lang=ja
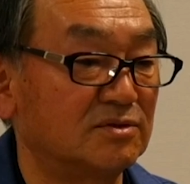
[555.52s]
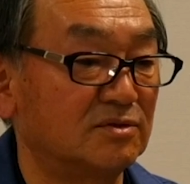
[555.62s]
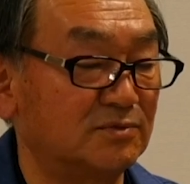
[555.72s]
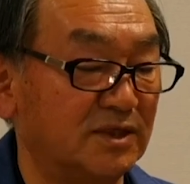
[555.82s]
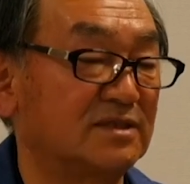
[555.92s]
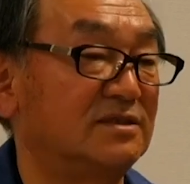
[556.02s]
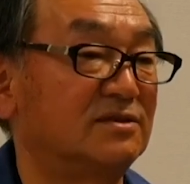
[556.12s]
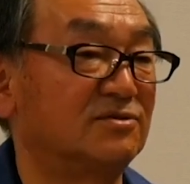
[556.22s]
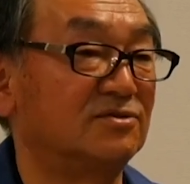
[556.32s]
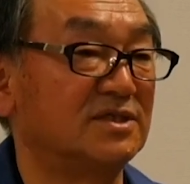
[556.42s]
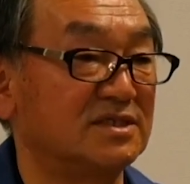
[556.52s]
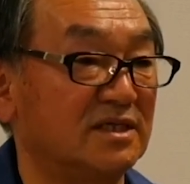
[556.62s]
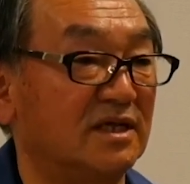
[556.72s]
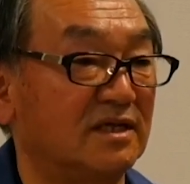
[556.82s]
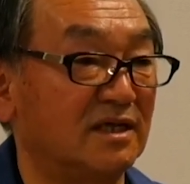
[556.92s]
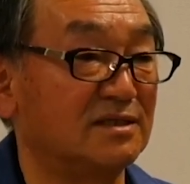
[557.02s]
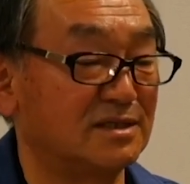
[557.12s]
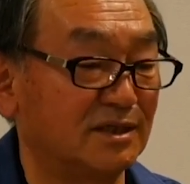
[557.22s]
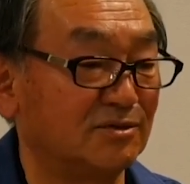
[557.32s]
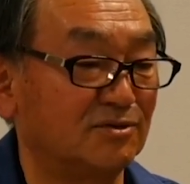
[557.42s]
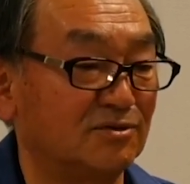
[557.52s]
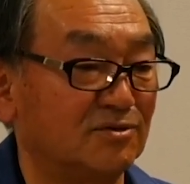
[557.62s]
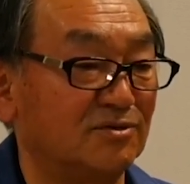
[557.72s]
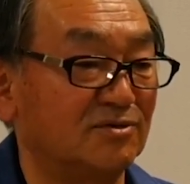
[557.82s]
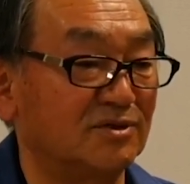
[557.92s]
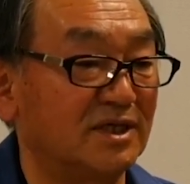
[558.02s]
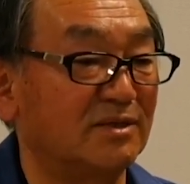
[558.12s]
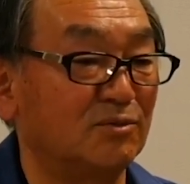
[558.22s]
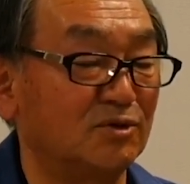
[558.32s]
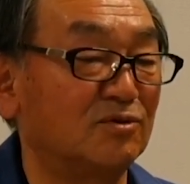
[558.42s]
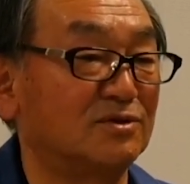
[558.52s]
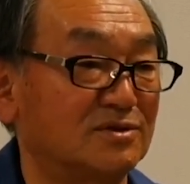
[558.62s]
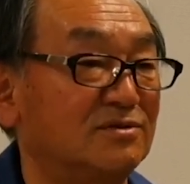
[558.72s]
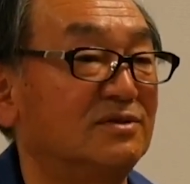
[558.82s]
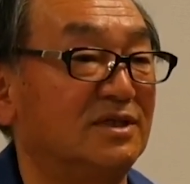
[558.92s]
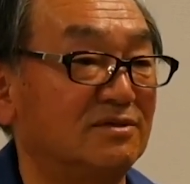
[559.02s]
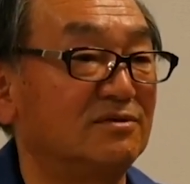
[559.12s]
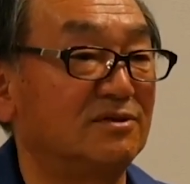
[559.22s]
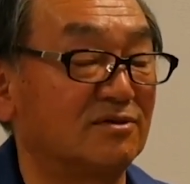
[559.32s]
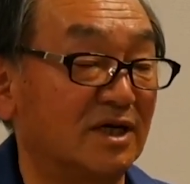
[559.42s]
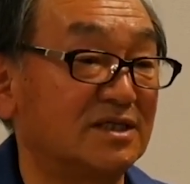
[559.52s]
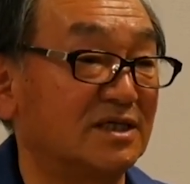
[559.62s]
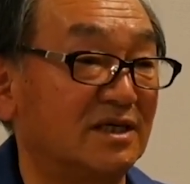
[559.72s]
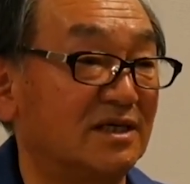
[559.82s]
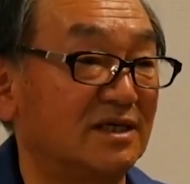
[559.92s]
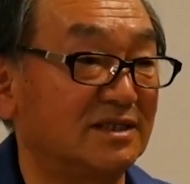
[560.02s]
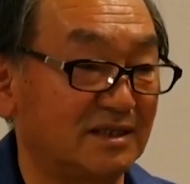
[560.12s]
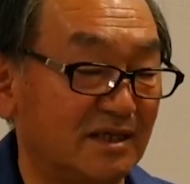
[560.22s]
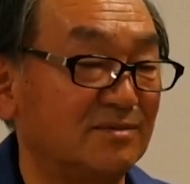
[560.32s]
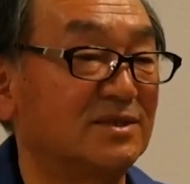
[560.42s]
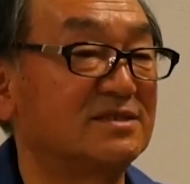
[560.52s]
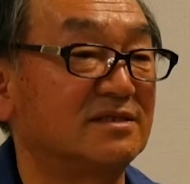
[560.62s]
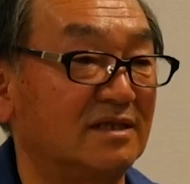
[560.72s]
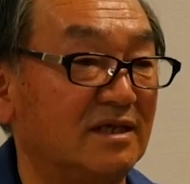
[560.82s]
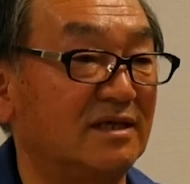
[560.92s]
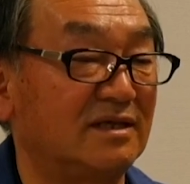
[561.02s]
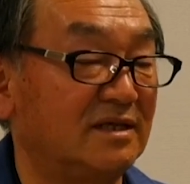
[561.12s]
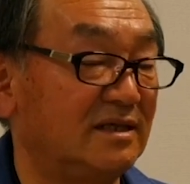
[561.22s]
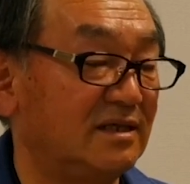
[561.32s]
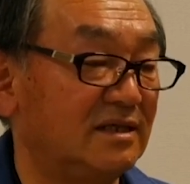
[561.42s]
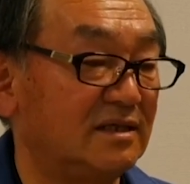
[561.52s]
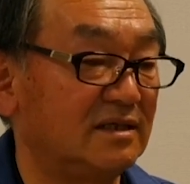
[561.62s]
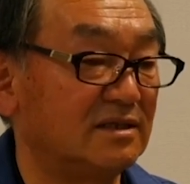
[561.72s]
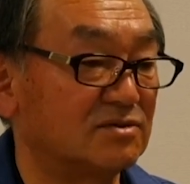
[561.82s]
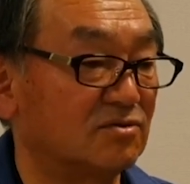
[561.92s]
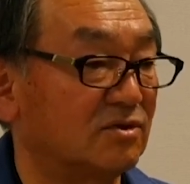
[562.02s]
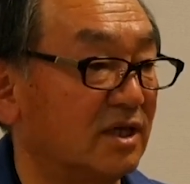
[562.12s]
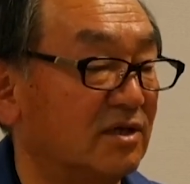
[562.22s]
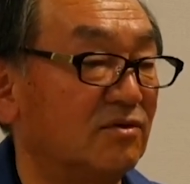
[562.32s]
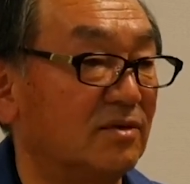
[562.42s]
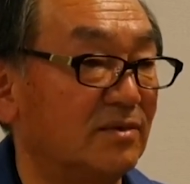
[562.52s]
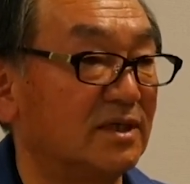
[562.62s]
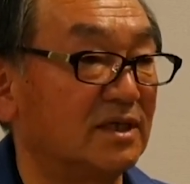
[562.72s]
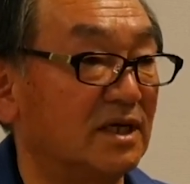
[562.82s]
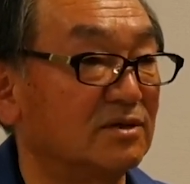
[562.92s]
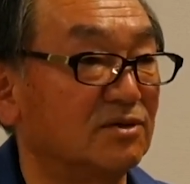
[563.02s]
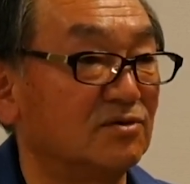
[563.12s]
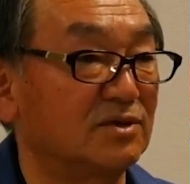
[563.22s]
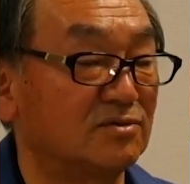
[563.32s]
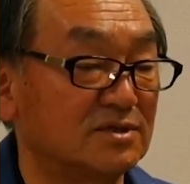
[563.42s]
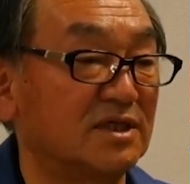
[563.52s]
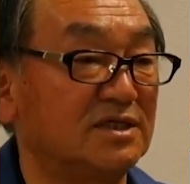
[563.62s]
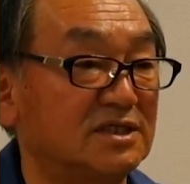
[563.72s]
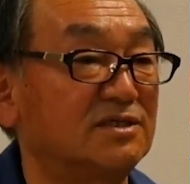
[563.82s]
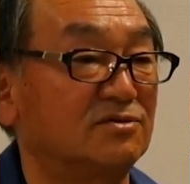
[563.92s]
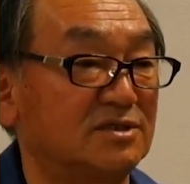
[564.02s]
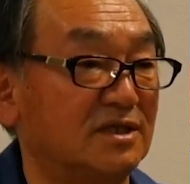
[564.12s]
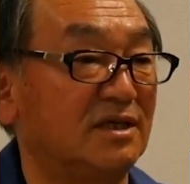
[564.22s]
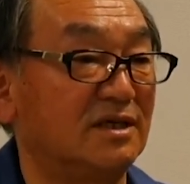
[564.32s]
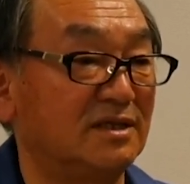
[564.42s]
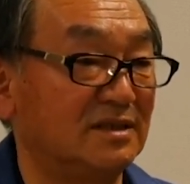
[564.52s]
そのプラスチックをですね原材料で物を作ってるっていう会社になりますんで、そこら辺はやっぱり環境は当然意識をして